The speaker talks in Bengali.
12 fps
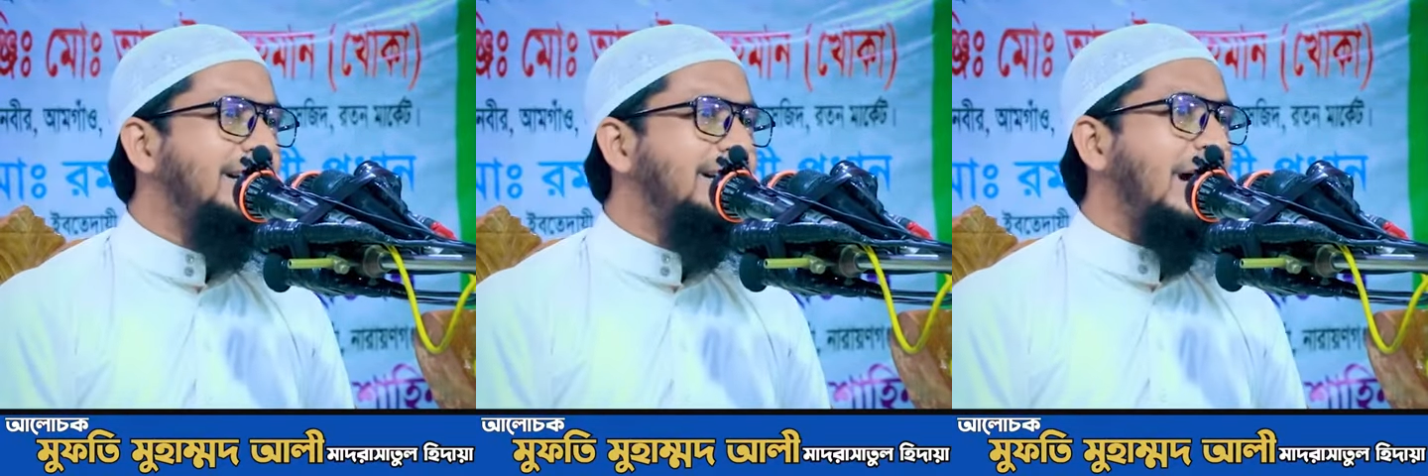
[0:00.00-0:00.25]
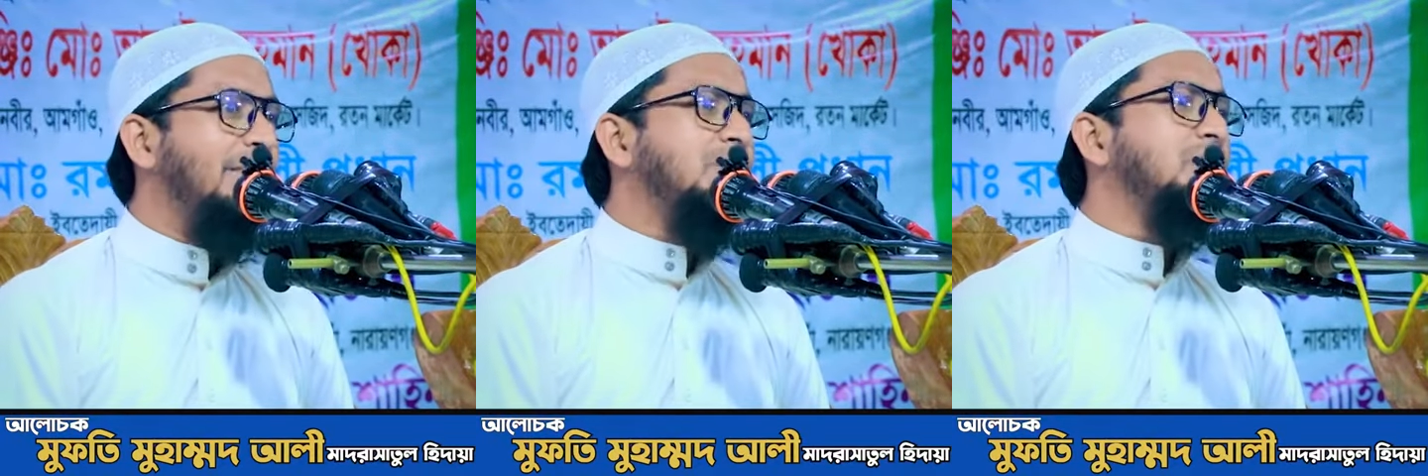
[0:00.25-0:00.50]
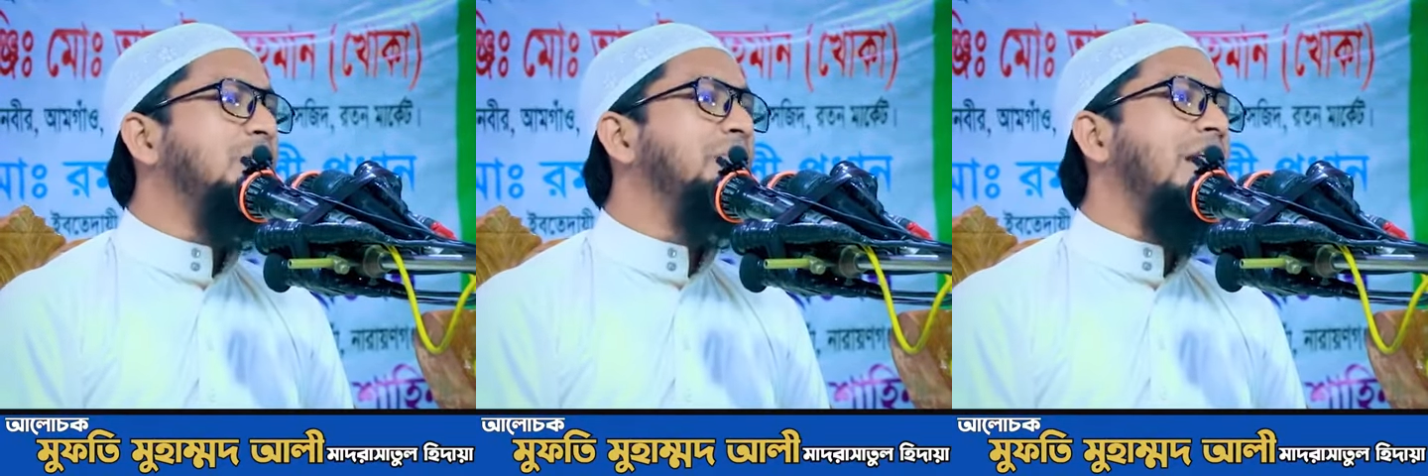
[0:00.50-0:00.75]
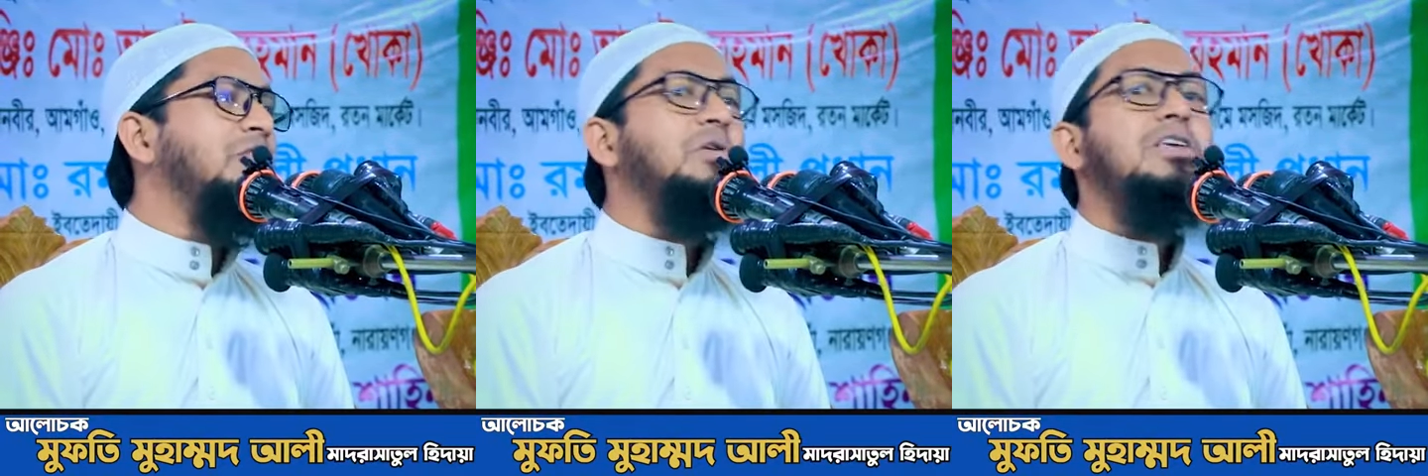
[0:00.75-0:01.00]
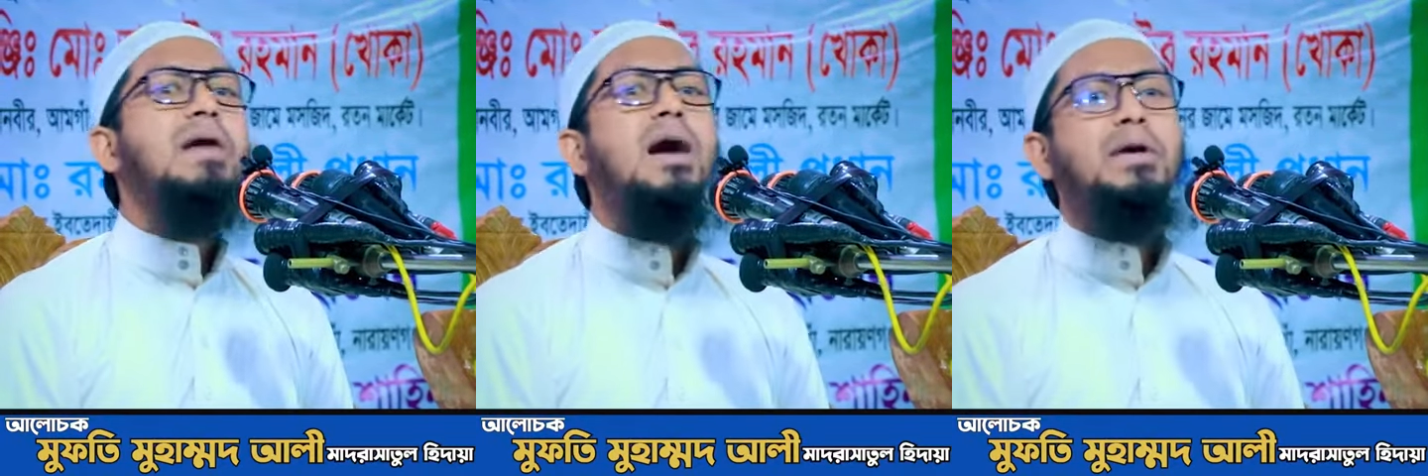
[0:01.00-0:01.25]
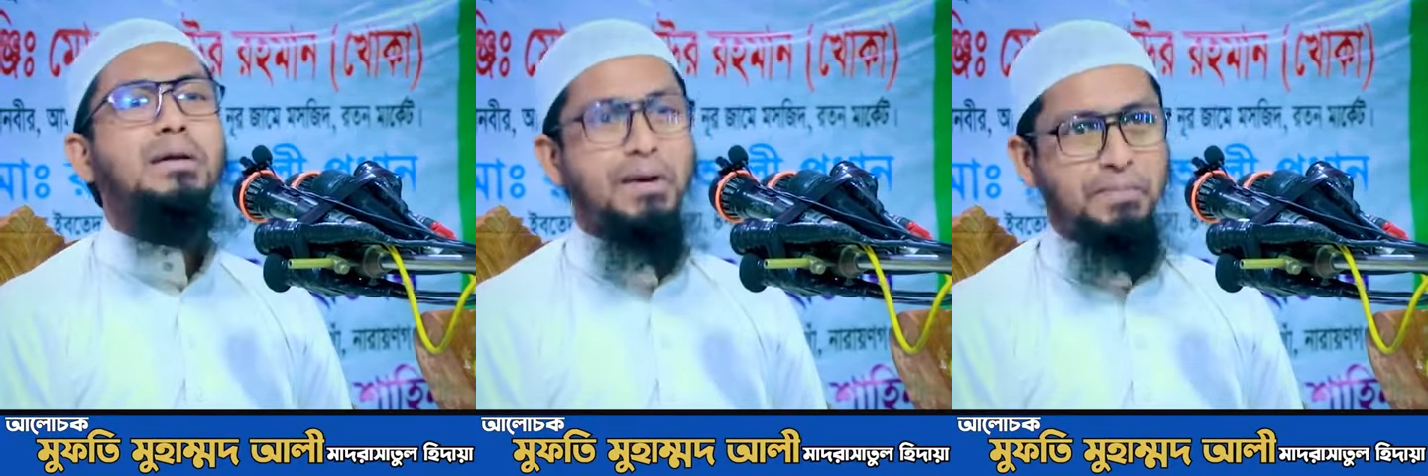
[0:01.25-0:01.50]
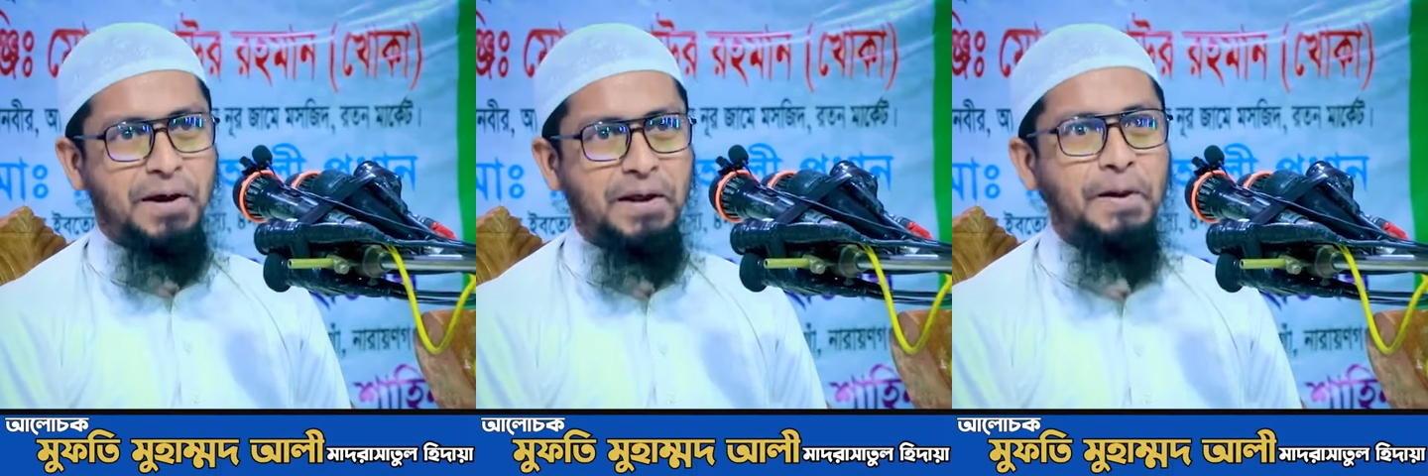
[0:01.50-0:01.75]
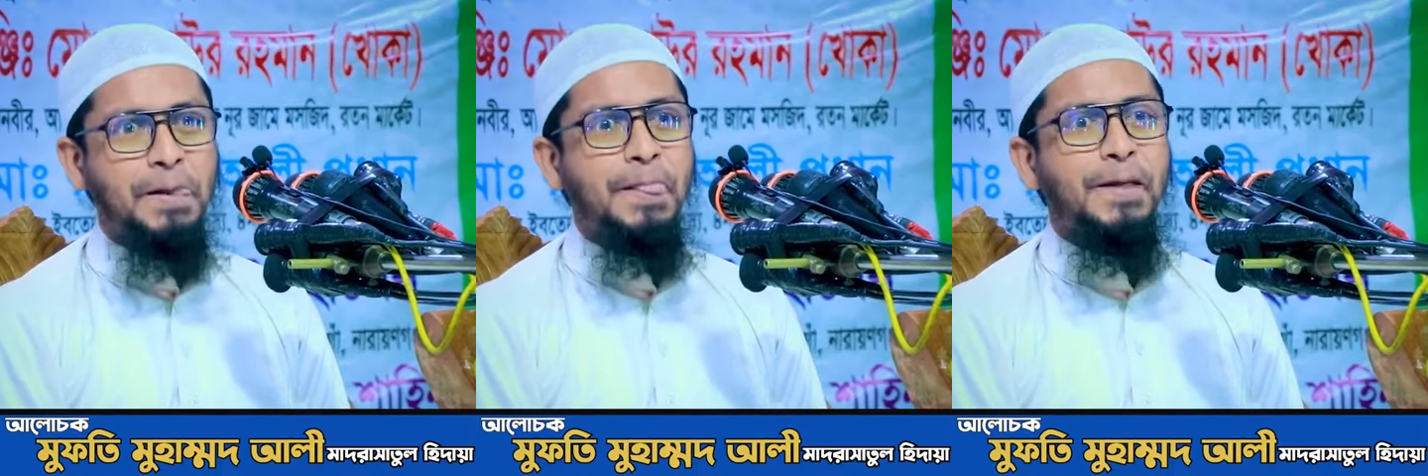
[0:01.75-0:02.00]
কাবা শরীফের একজন ইমামের
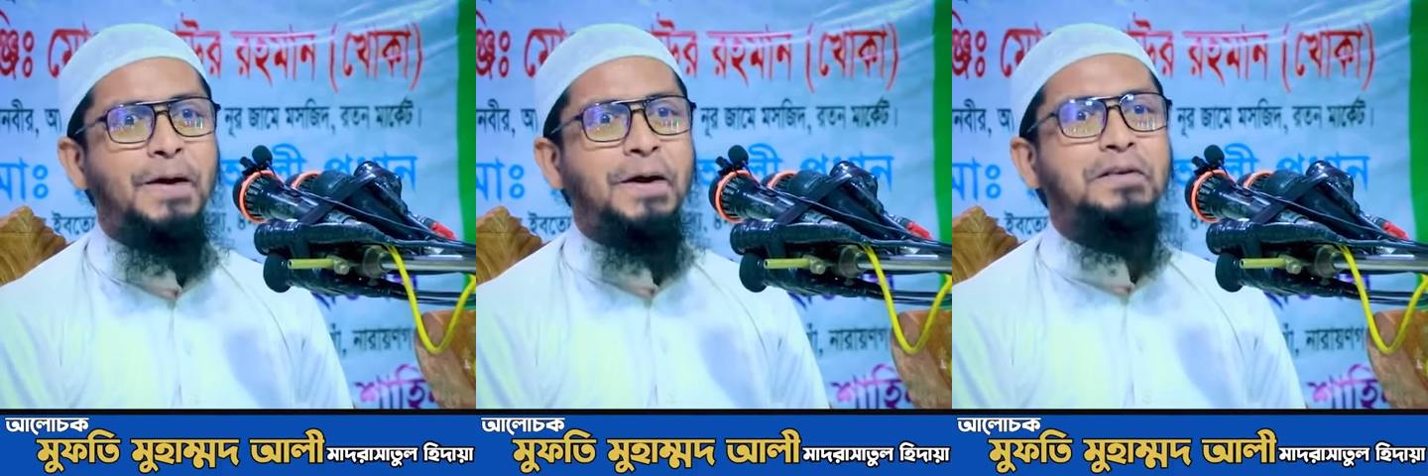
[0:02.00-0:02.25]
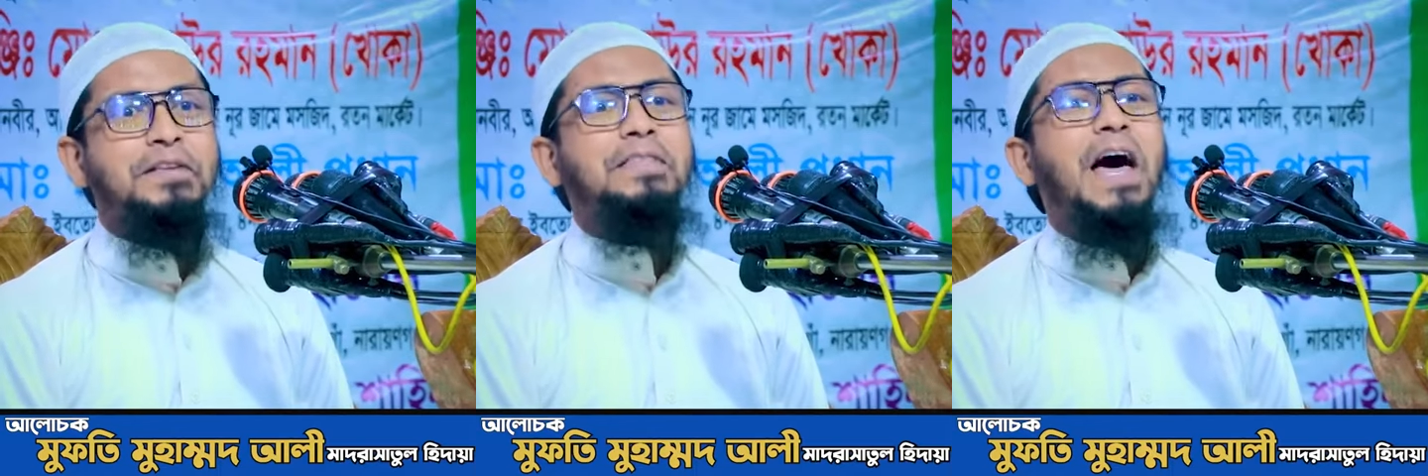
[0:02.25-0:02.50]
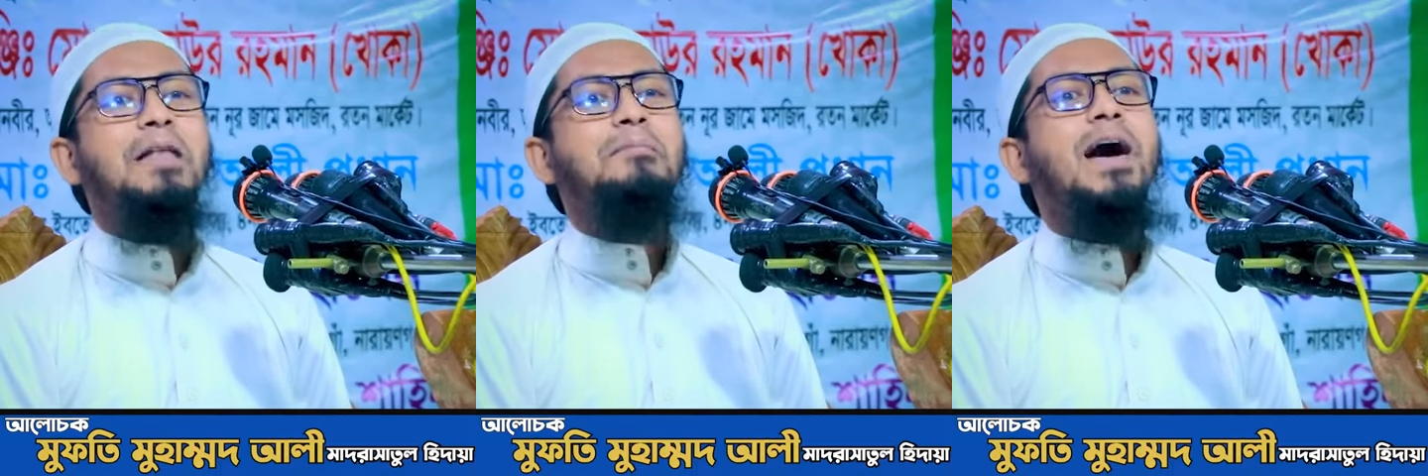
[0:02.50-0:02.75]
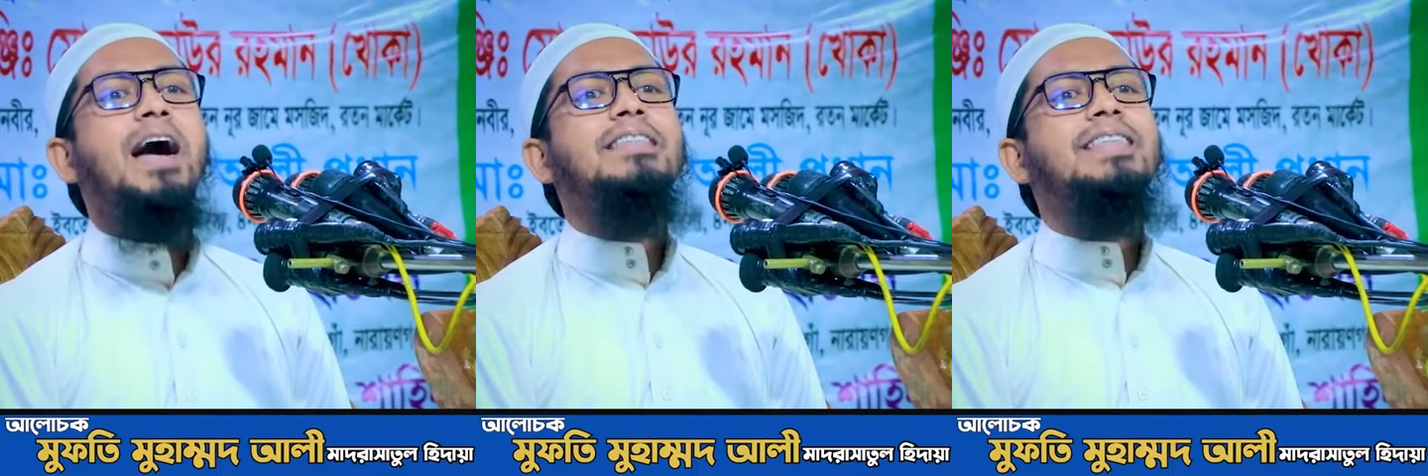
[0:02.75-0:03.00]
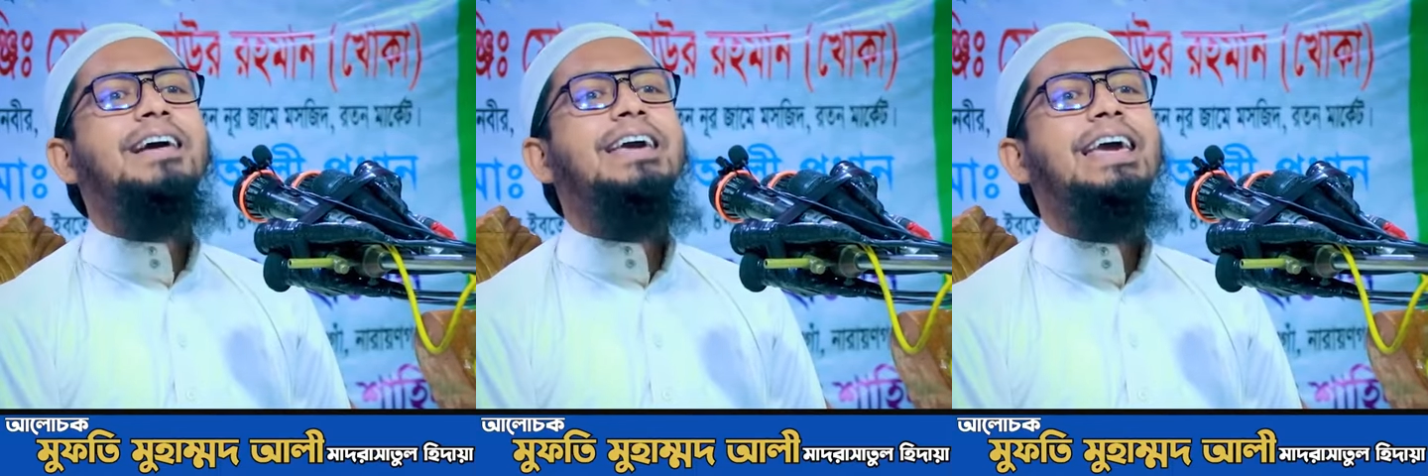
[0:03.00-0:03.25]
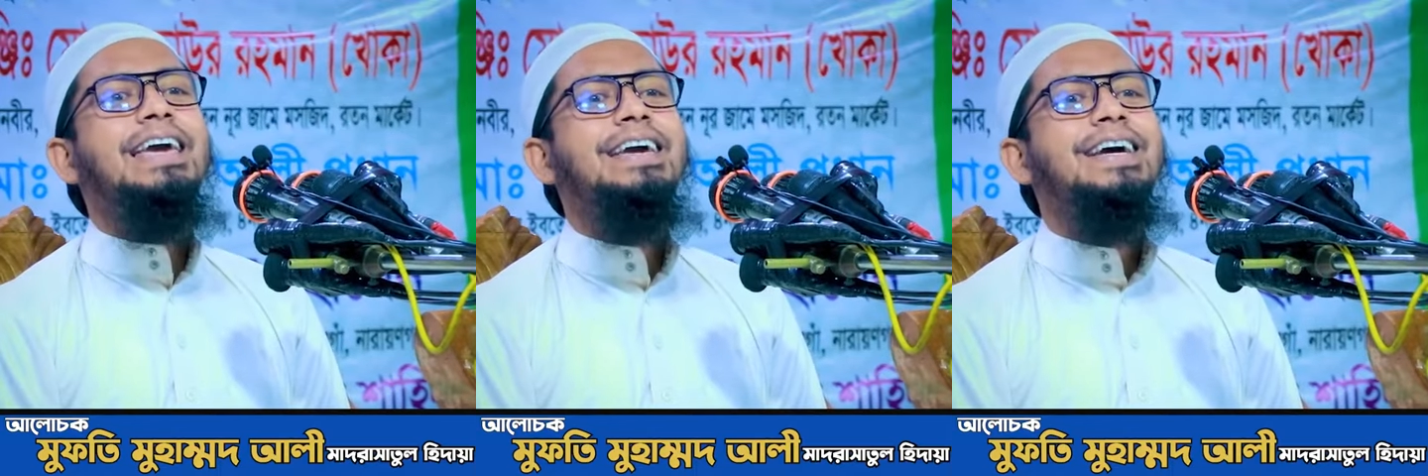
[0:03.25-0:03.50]
ব্যাপারে যে তার মা তাকে